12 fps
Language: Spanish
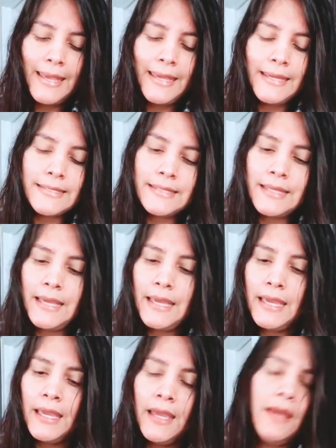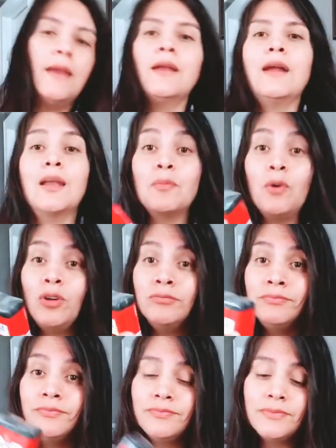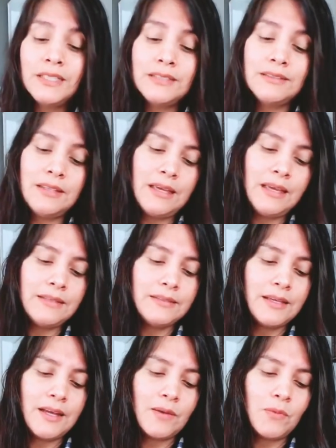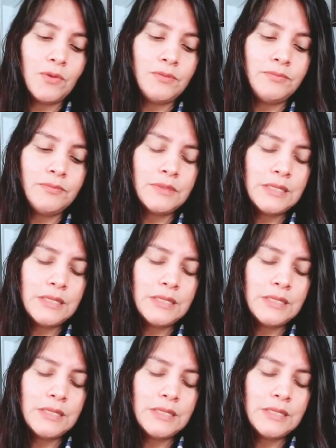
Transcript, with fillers: Es de carbón. Este es de carbón.